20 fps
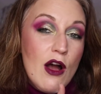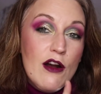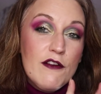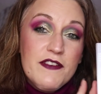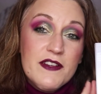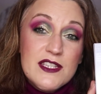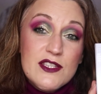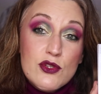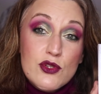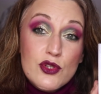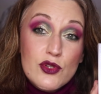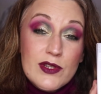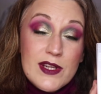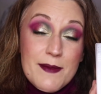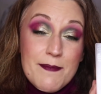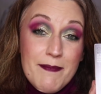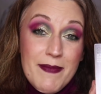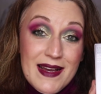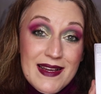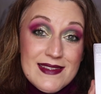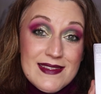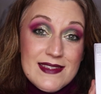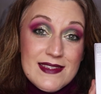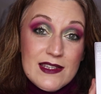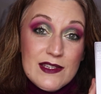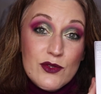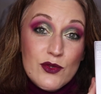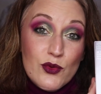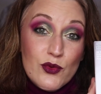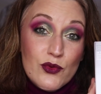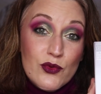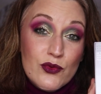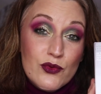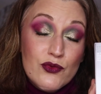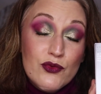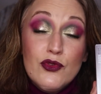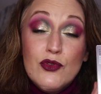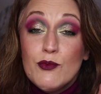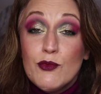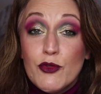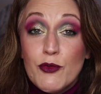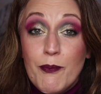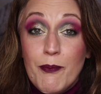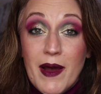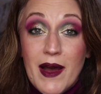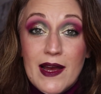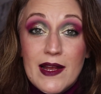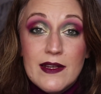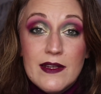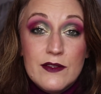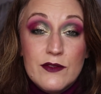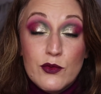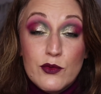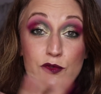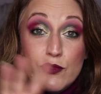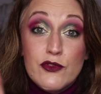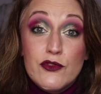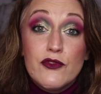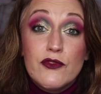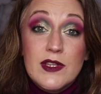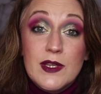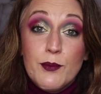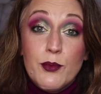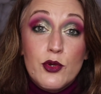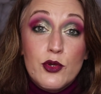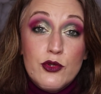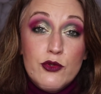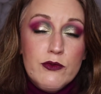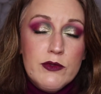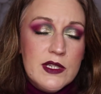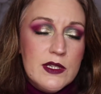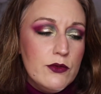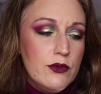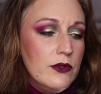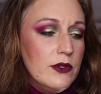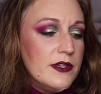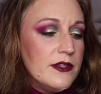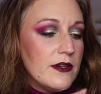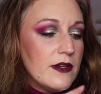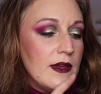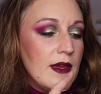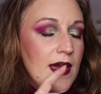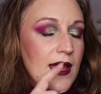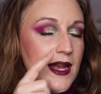En fait, ce sont les bases dont tout le monde parle, donc ce sont des produits cultes.